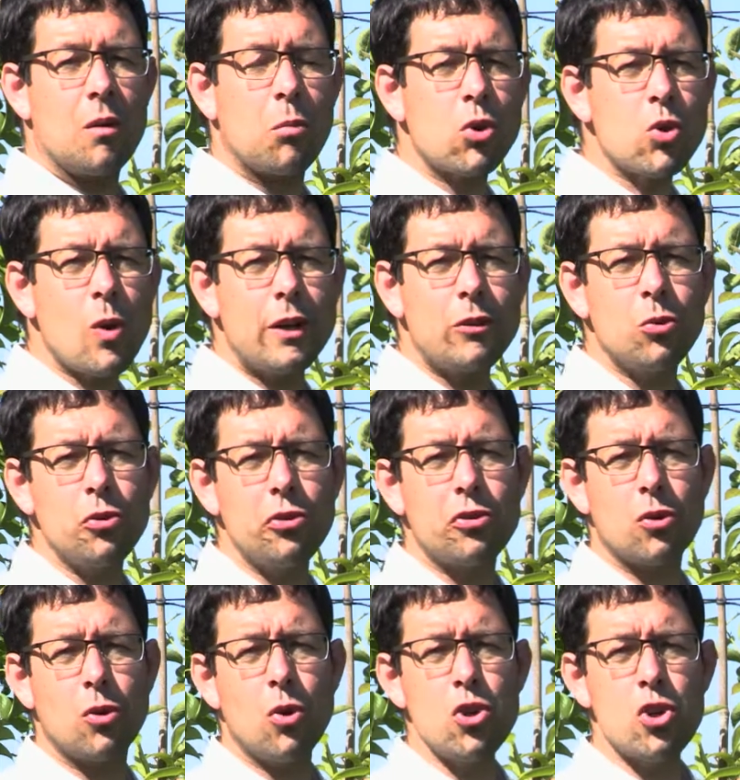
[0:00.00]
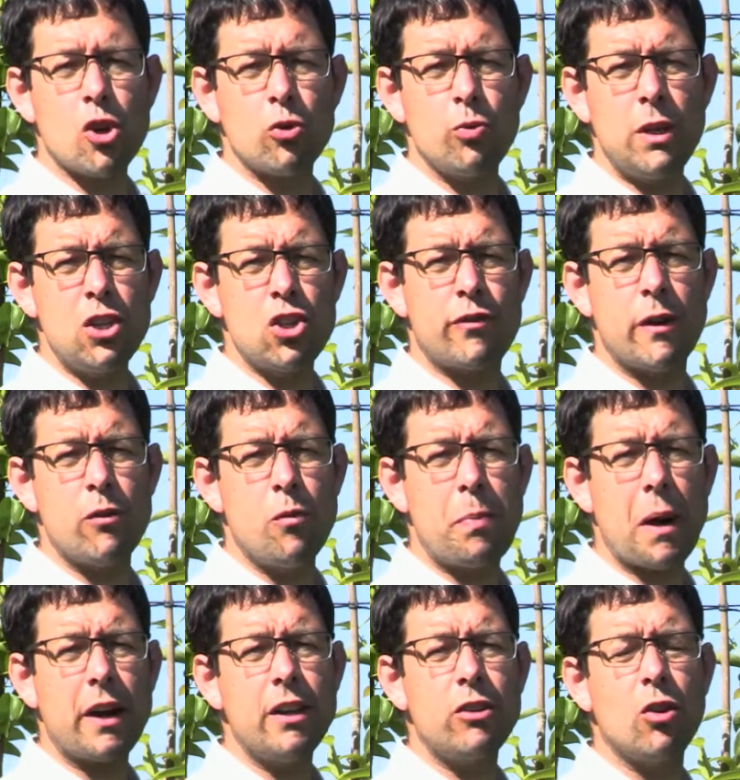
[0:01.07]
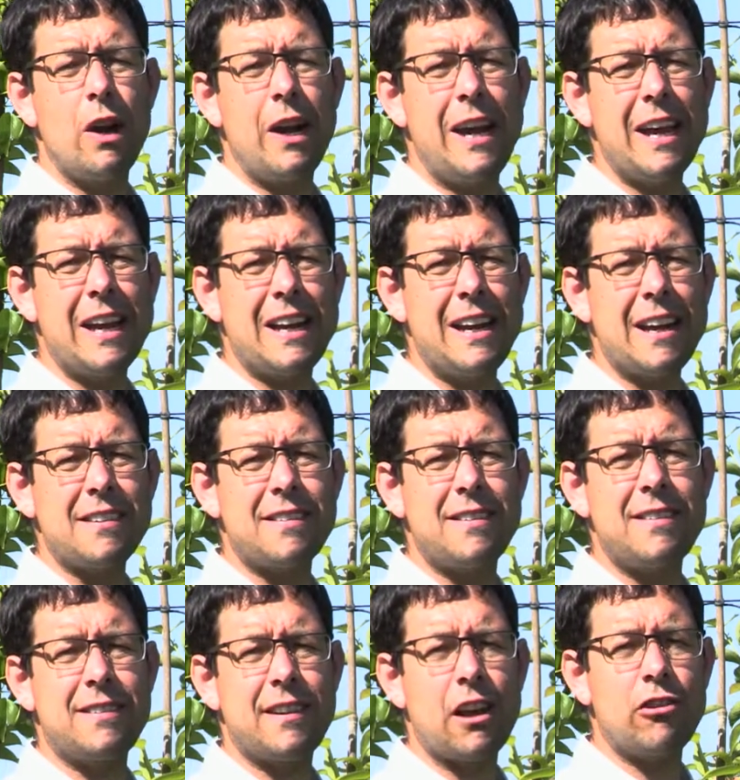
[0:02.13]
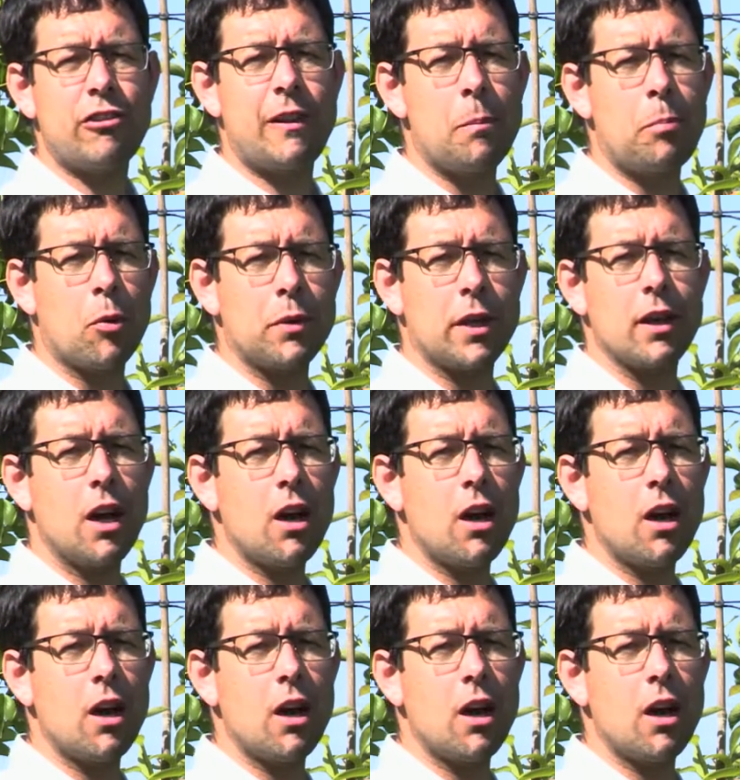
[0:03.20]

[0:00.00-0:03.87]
Bonjour à tous, aujourd'hui je vais vous parler de l'éclaircissage des pommiers.